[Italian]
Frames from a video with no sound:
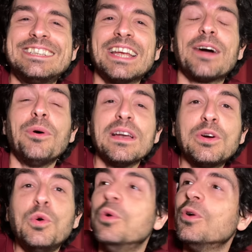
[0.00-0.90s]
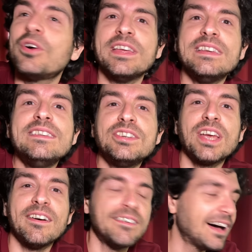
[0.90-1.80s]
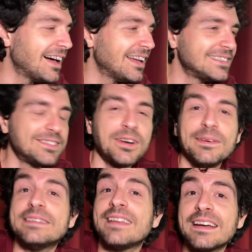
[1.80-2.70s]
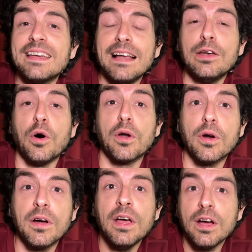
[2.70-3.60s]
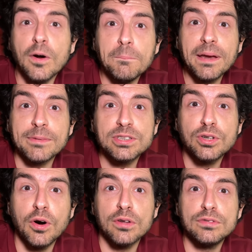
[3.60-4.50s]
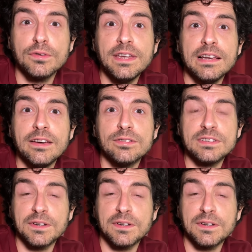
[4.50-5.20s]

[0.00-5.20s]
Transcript: c'era qualcuno che gli diceva sicuramente anche a loro compriamo a sconto Iliot,